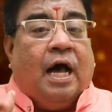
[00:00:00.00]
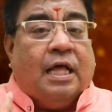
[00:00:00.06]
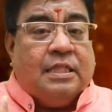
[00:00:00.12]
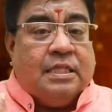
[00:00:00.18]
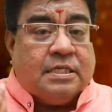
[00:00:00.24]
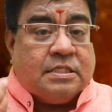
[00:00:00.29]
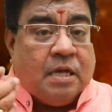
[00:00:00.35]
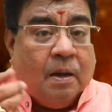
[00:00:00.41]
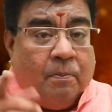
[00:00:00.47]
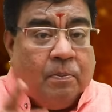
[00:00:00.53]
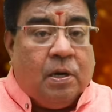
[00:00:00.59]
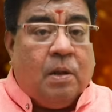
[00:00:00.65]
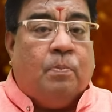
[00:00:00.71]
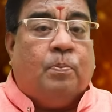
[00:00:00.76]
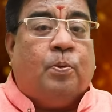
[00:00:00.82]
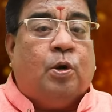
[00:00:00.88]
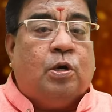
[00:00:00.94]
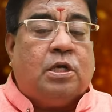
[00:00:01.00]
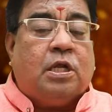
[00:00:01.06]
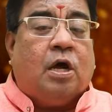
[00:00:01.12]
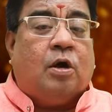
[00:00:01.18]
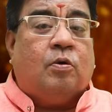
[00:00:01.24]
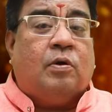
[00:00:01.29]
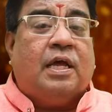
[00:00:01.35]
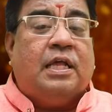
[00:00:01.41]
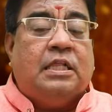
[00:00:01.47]
அந்த சம்பளம் போட்டா
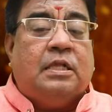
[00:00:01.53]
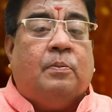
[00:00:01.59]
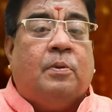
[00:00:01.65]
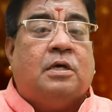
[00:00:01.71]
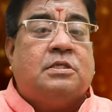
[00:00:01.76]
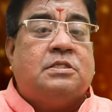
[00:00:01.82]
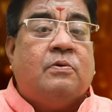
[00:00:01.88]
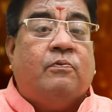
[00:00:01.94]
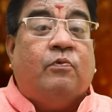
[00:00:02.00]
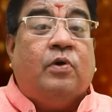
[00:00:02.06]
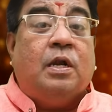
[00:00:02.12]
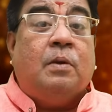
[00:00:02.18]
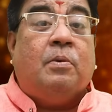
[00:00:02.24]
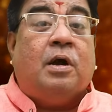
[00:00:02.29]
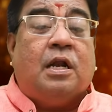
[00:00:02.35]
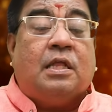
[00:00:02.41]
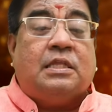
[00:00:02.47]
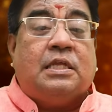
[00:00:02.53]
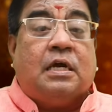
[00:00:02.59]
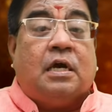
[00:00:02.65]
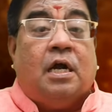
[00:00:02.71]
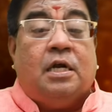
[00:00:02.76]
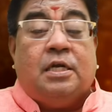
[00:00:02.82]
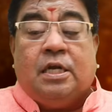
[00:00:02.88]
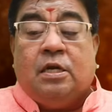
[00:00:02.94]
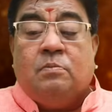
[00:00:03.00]
கூட இந்த மாதம் வருமானத்தை
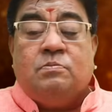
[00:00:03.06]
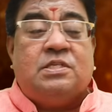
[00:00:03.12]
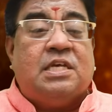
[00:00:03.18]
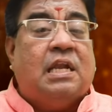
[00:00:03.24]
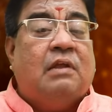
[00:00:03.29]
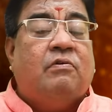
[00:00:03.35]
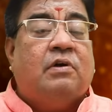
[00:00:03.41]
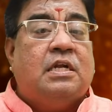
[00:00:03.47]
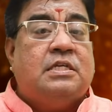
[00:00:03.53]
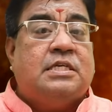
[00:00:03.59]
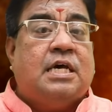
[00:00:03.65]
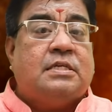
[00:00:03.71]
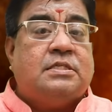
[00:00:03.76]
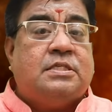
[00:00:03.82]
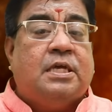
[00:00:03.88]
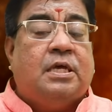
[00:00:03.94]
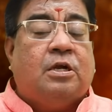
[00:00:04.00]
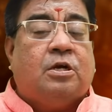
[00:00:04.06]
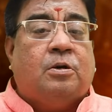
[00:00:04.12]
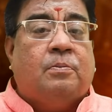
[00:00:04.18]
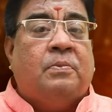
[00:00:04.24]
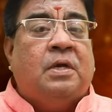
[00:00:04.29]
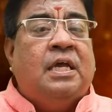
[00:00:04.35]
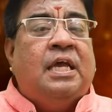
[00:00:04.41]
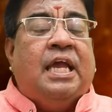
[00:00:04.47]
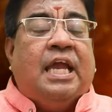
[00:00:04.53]
காட்டிலும் செலவுகள் ஜாஸ்தி
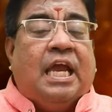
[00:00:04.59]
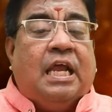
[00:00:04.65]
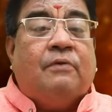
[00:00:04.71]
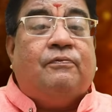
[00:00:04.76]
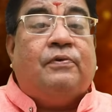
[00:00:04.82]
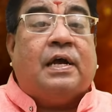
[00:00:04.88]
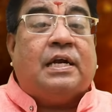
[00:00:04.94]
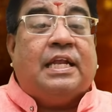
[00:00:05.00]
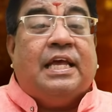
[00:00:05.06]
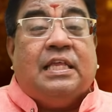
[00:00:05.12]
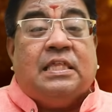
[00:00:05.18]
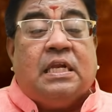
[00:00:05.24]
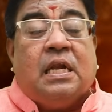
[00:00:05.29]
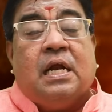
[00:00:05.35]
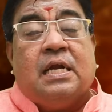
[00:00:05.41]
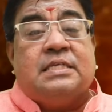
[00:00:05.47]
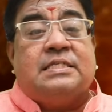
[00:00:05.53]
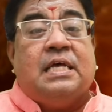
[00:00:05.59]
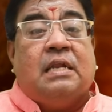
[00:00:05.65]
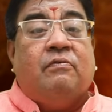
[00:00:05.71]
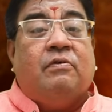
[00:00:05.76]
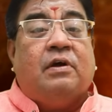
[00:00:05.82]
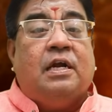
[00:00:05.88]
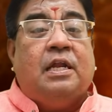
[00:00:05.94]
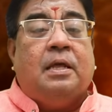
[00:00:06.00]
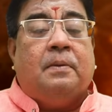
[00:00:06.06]
இருக்கும் இன்ஃபேக்ட் எதனால
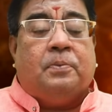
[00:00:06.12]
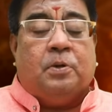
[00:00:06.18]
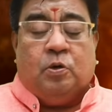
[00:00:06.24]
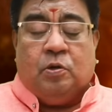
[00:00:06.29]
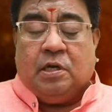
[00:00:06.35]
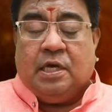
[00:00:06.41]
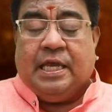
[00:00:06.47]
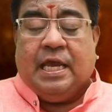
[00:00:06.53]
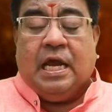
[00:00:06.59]
செலவுகள் ஏற்படும்னா